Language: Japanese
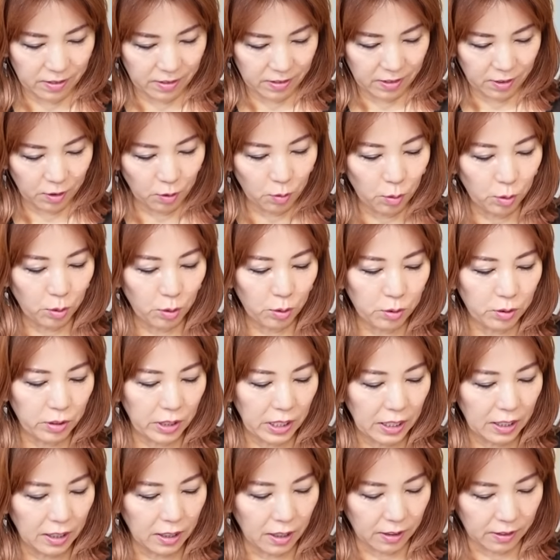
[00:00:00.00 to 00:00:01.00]

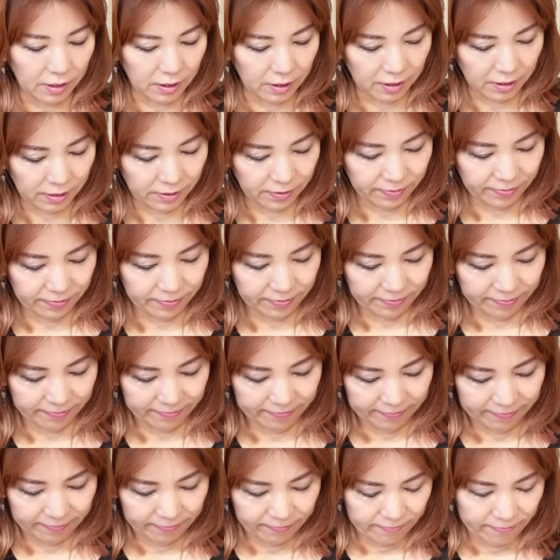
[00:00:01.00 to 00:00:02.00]
ソードクイーン逆、
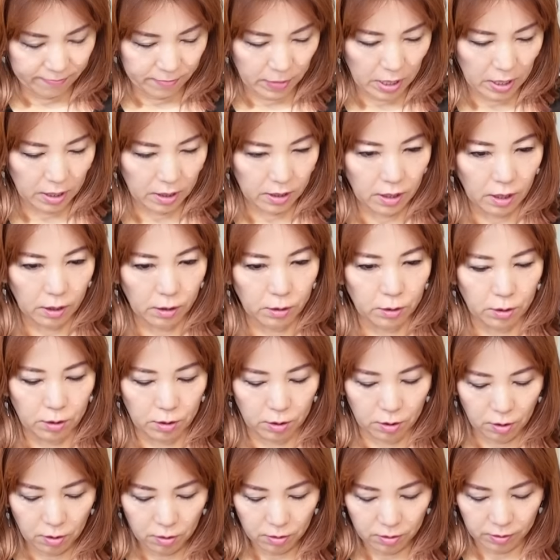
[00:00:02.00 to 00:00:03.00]

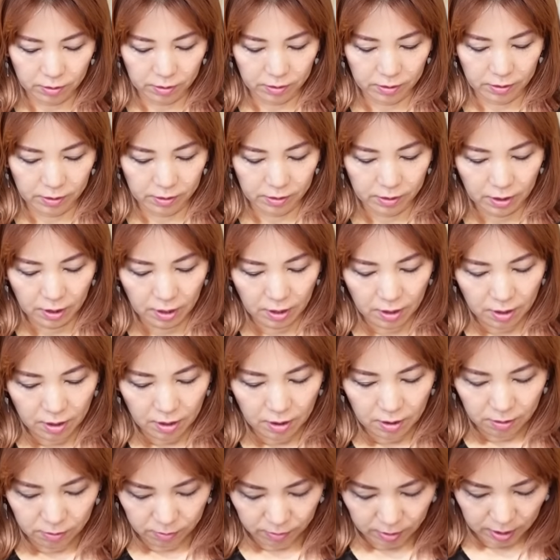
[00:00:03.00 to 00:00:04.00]
ペンタクス4、
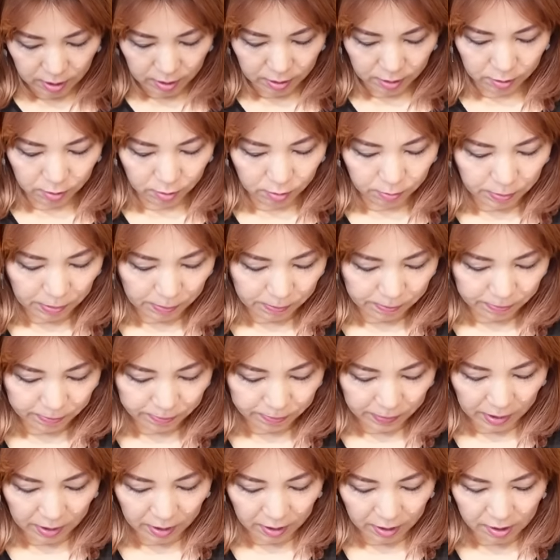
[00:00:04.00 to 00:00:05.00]
ワンド
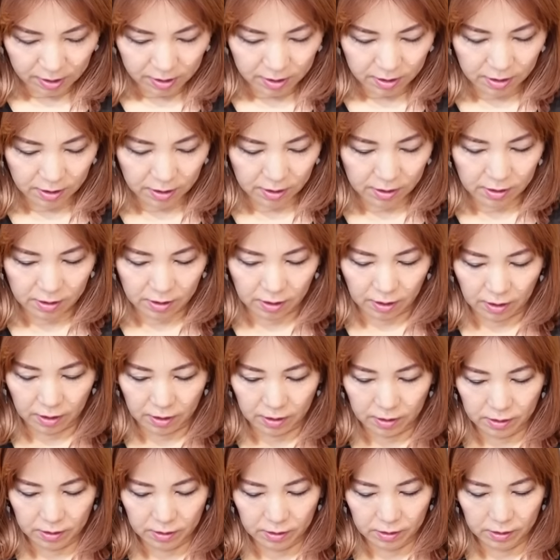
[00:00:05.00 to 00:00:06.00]
ページですね。
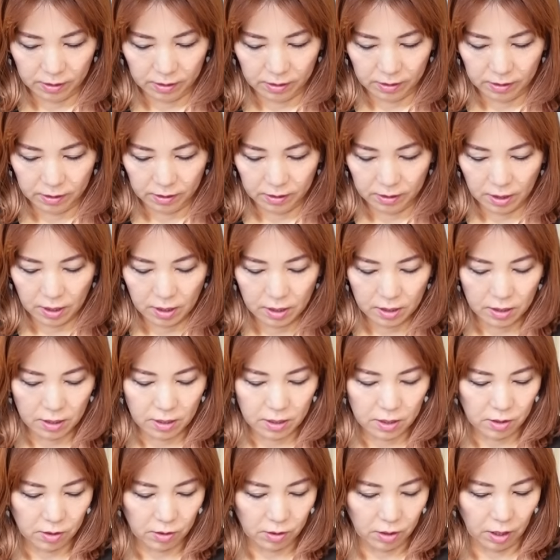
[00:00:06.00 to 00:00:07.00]

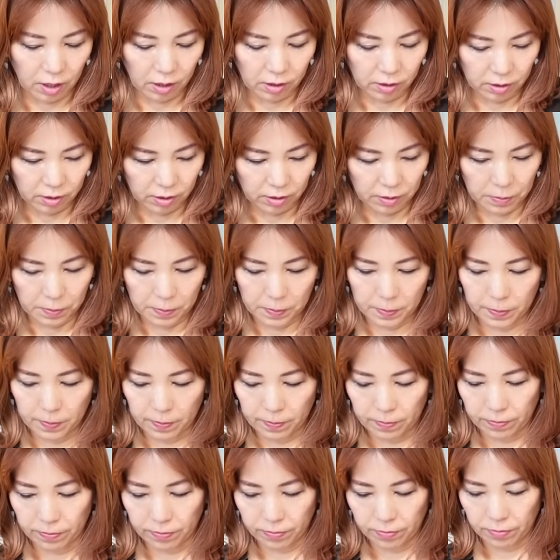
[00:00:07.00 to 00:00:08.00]
ジャスティスの逆、
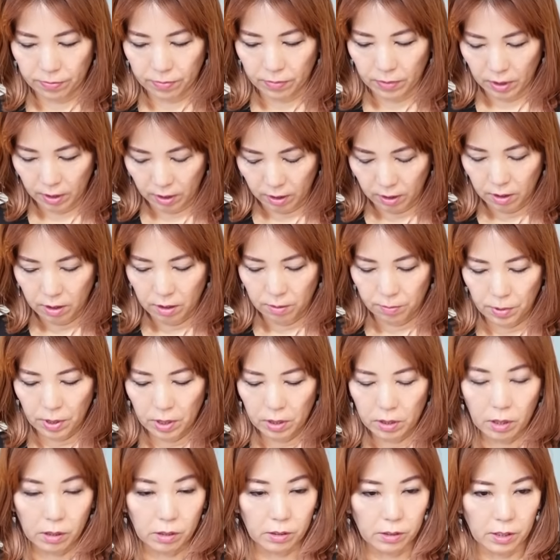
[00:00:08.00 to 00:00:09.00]

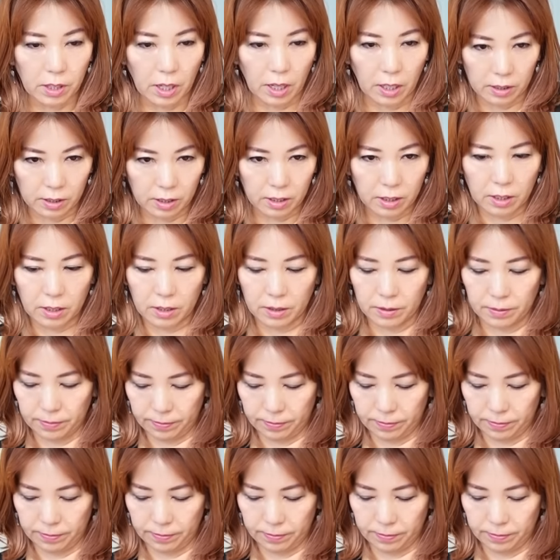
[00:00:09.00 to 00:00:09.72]
ペンタクス8、